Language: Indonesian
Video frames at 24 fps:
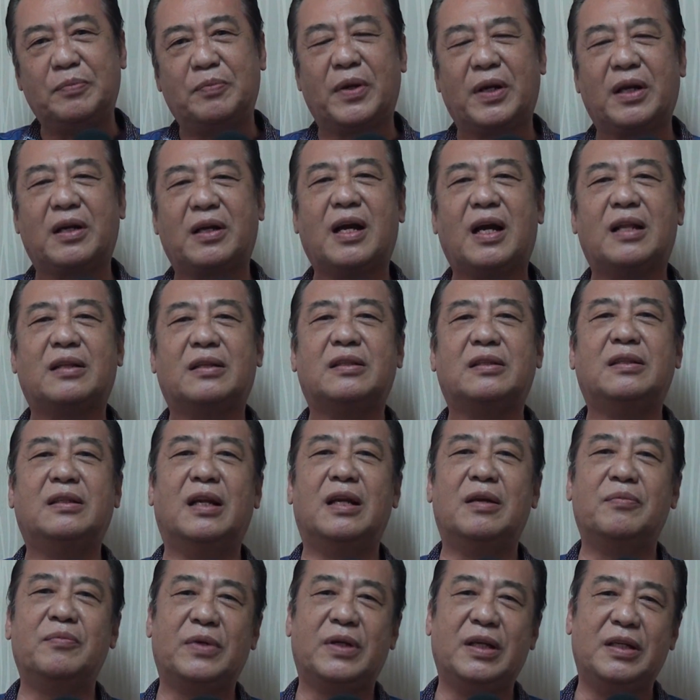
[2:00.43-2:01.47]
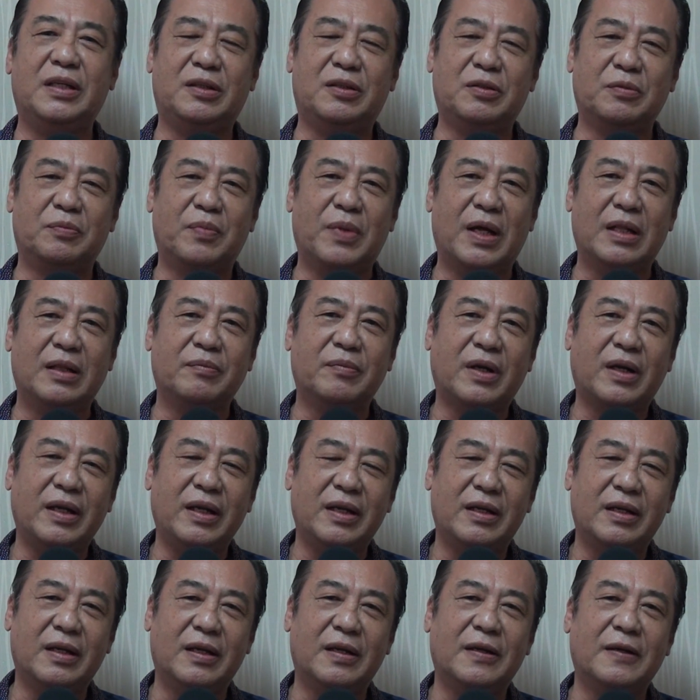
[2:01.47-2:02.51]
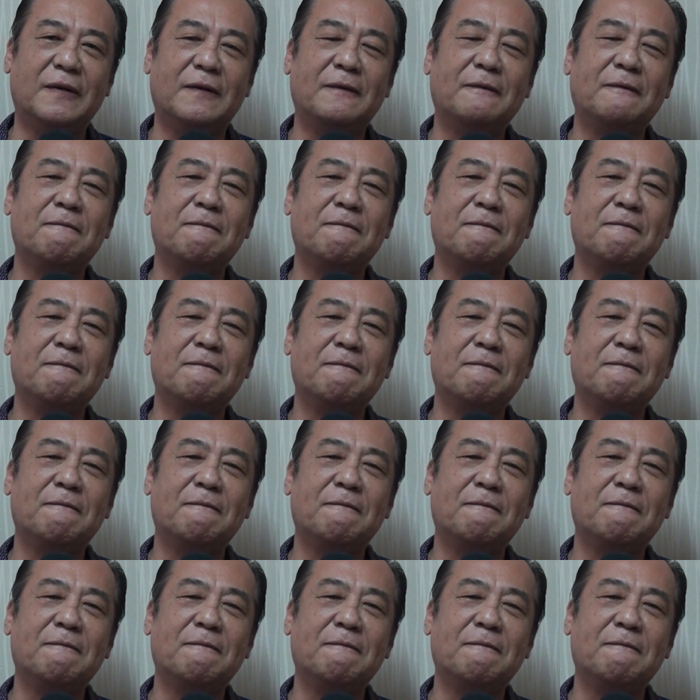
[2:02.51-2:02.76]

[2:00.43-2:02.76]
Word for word: berkat dalam kehidupan mereka.